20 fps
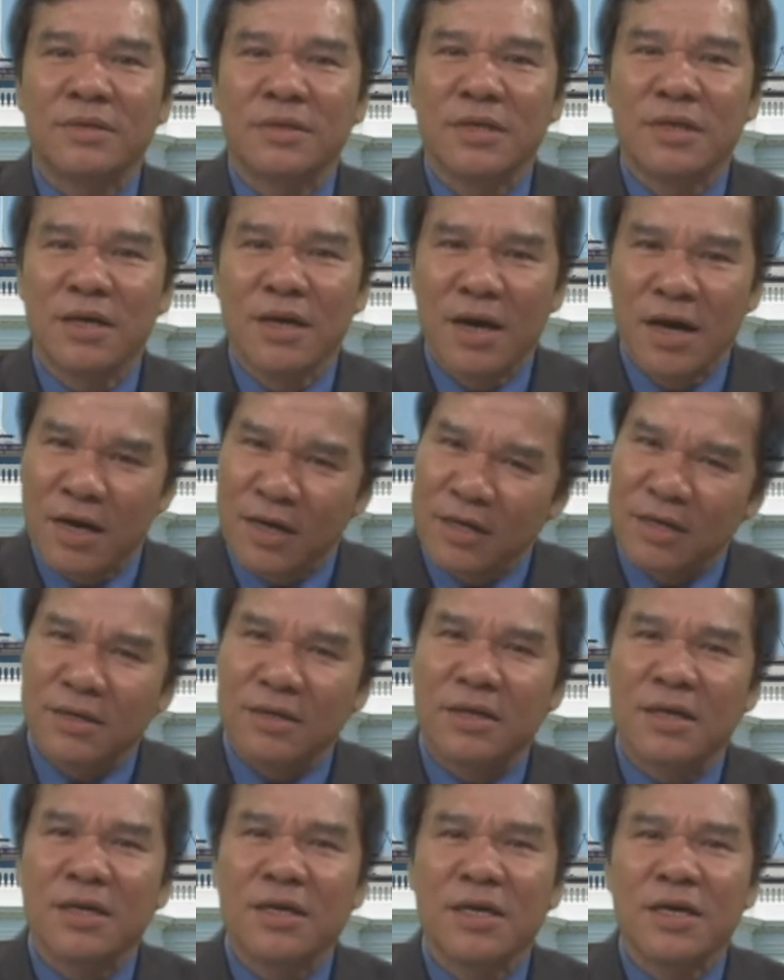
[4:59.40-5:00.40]
Hơn
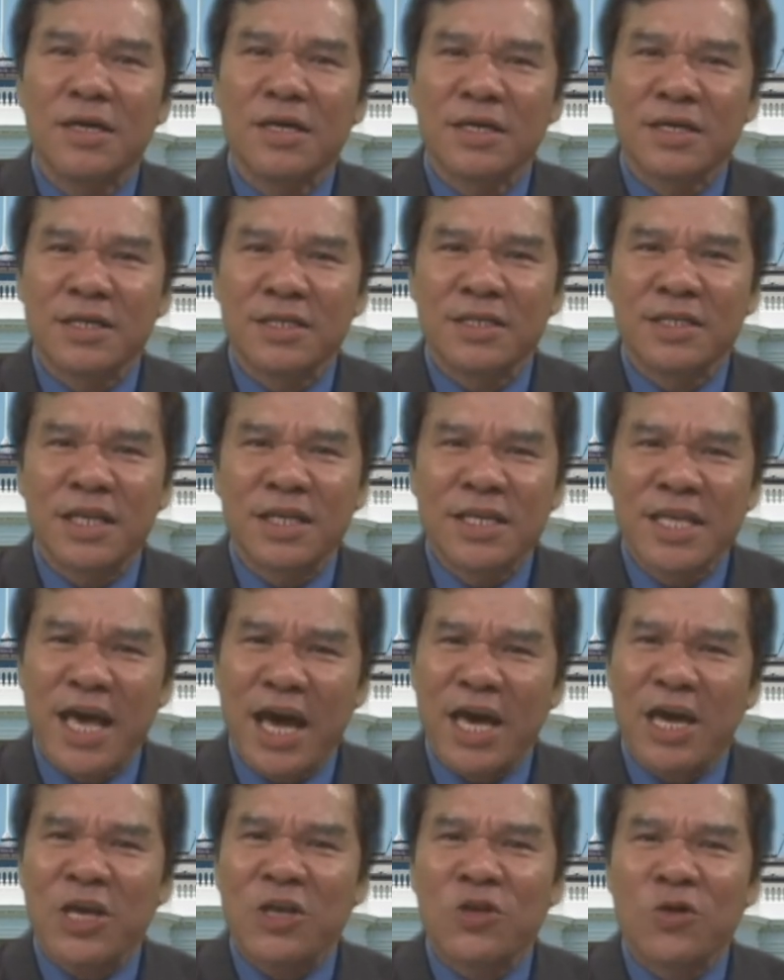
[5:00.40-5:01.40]
nữa, Kinh Thánh
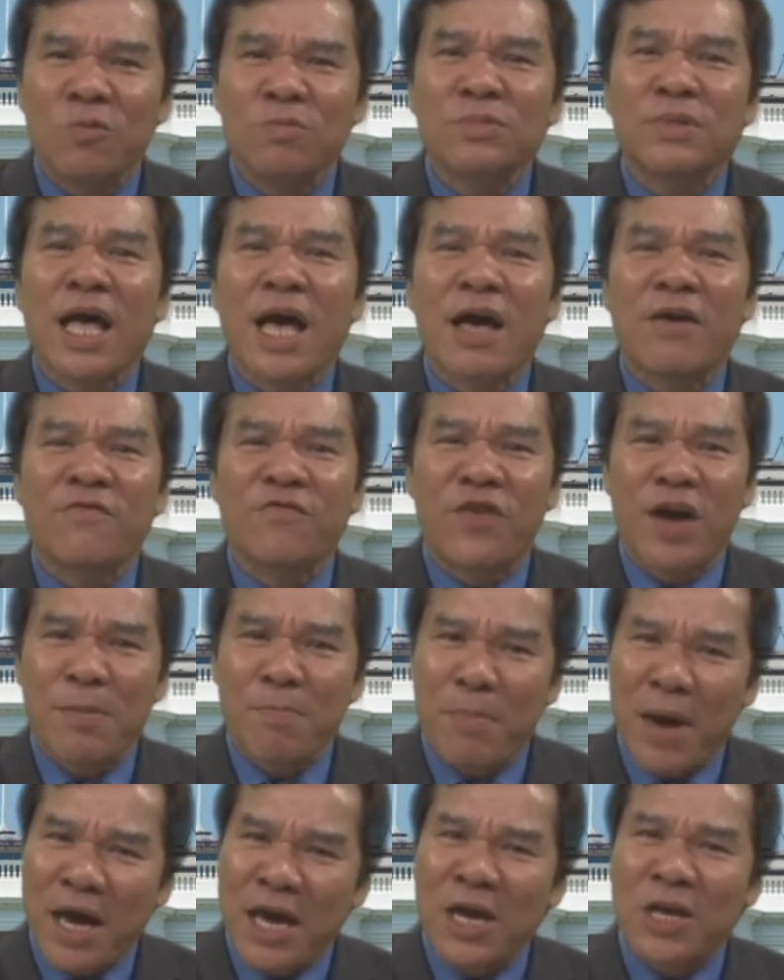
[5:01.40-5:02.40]
dạy chúng ta phải
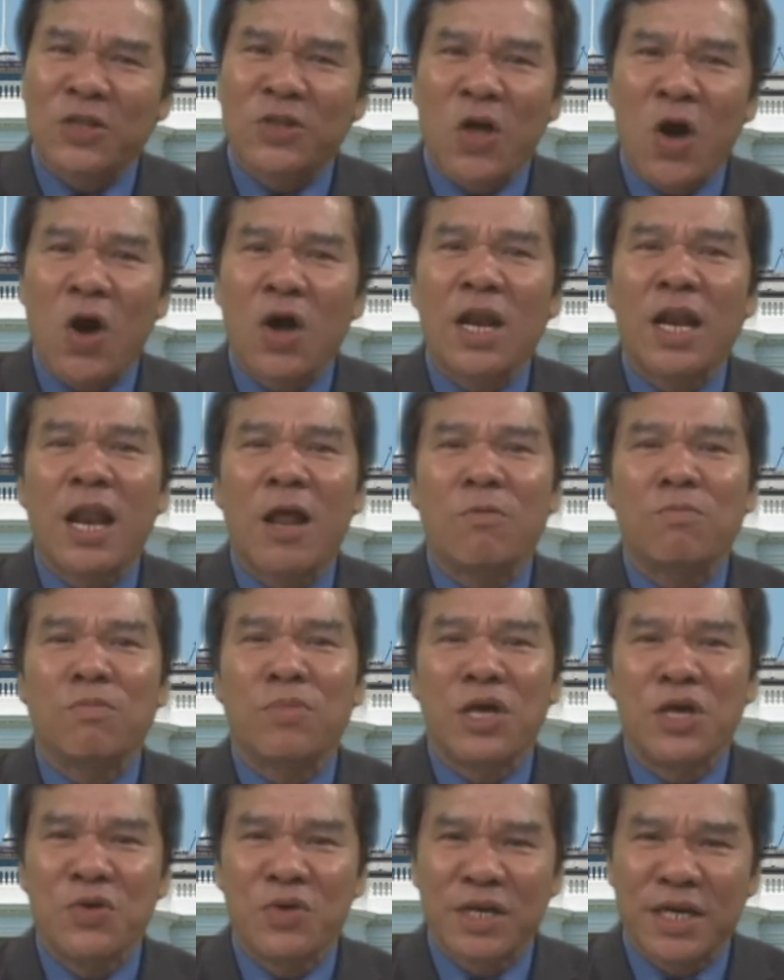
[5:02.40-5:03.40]
bày tỏ
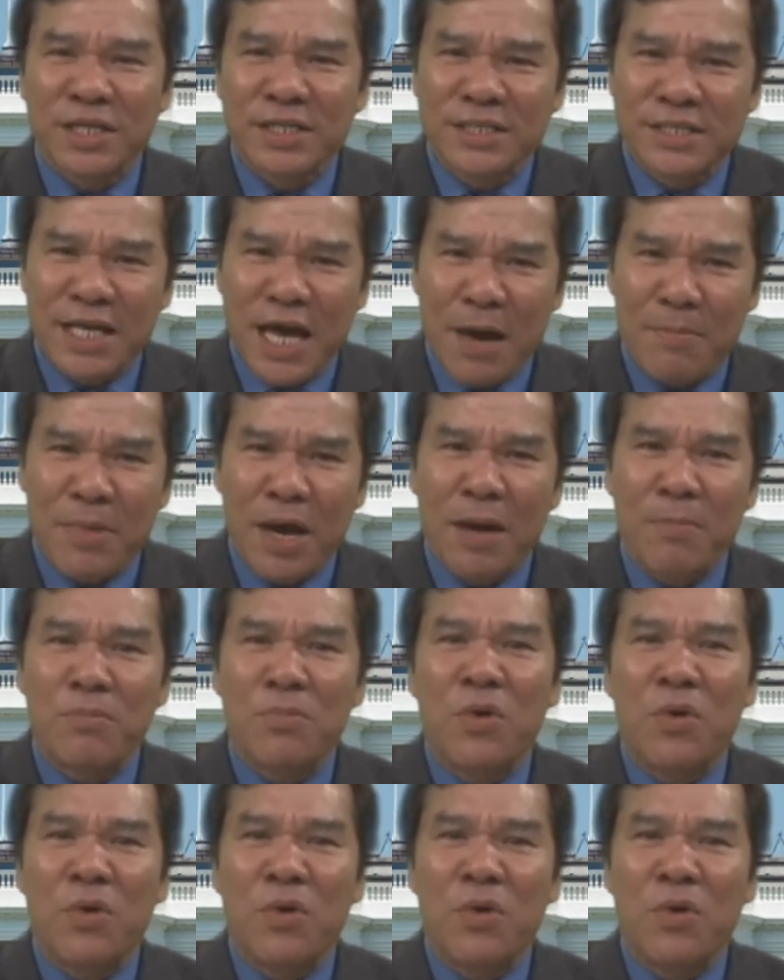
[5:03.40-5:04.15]
lòng hiếu kính cha mẹ một